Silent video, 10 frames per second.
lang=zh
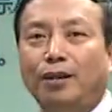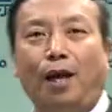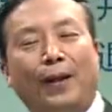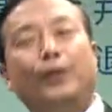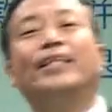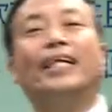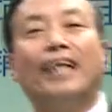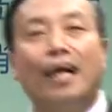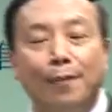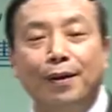要没退钱
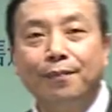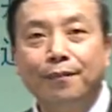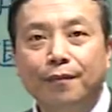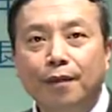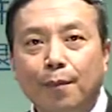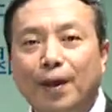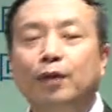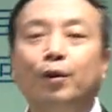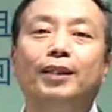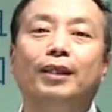贷什么呀？没
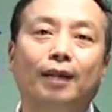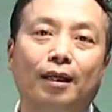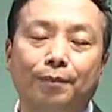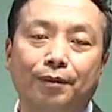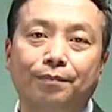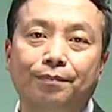退钱贷什么？